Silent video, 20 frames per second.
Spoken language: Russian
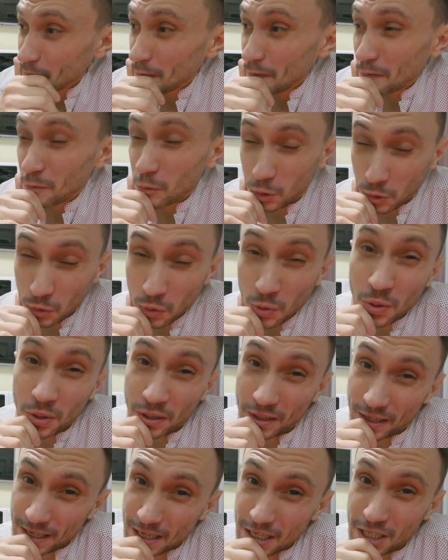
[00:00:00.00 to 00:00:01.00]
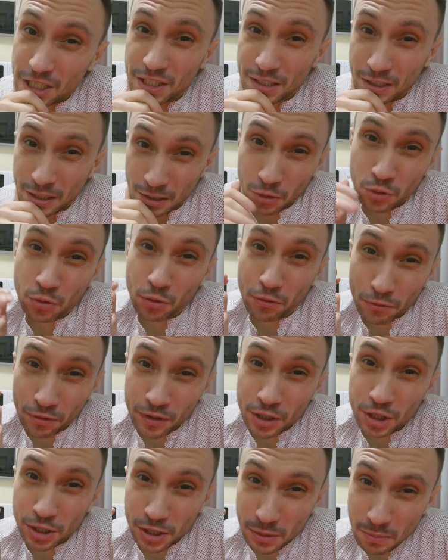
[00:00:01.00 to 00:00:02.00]
вот он, конечно, ну,
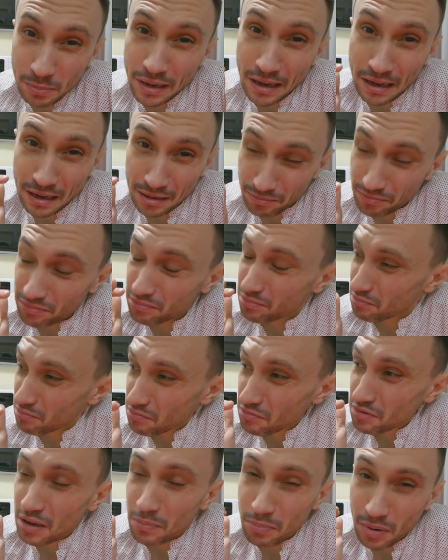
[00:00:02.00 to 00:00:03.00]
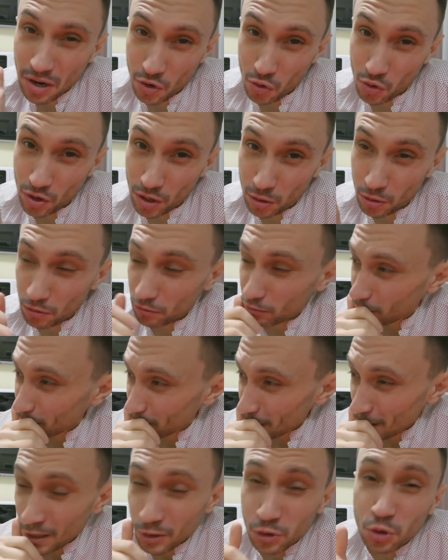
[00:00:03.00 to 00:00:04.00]
выше тебя на пару голов.
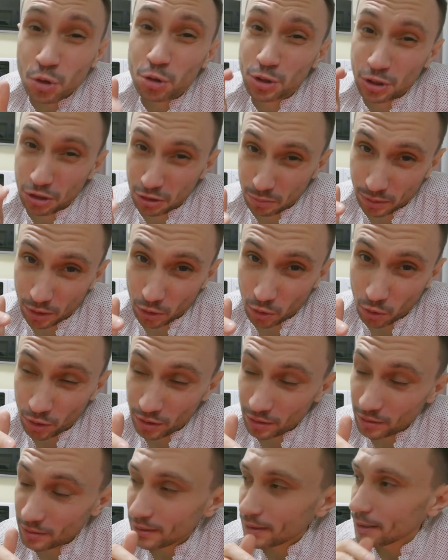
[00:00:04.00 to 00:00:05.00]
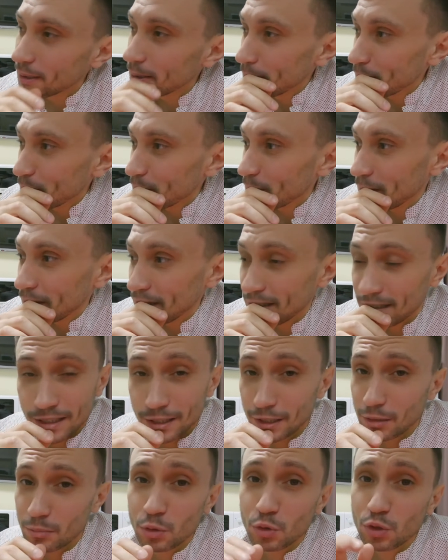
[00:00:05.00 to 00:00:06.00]
Но ты неплохой. И,
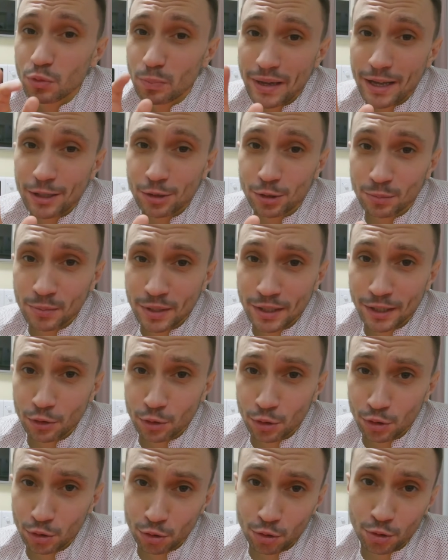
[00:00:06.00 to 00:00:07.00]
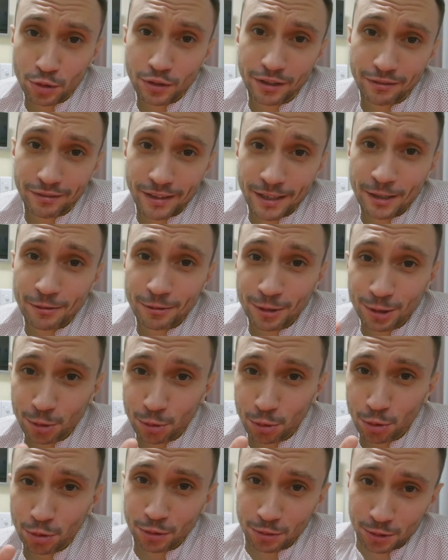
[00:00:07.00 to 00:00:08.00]
наверное, минут пять он меня то, то нахваливал,
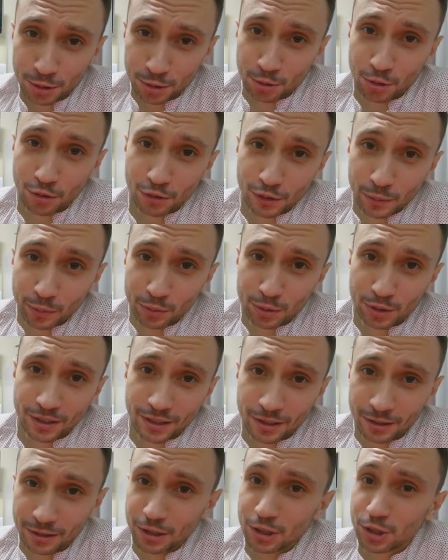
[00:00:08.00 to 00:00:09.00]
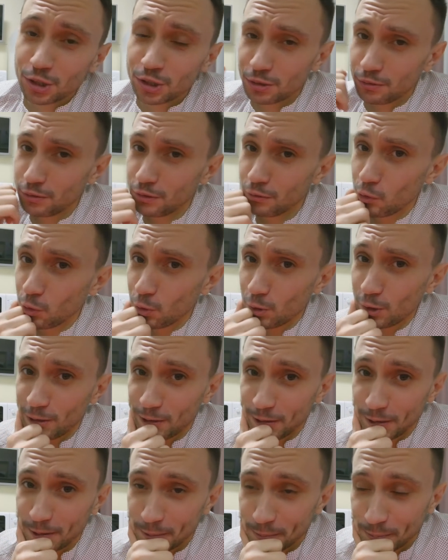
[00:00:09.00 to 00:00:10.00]
то снова опускал ниже своего
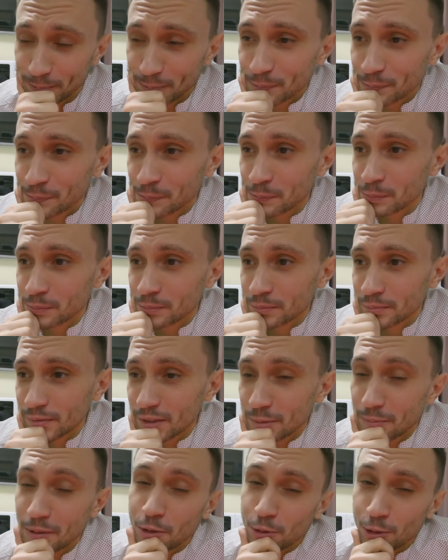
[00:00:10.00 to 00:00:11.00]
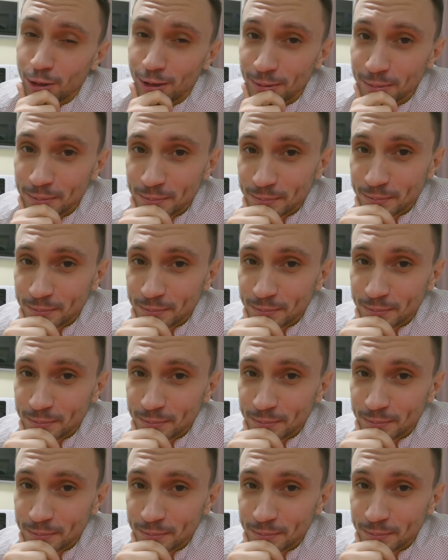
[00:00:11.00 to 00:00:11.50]
Кольки. Прикольно.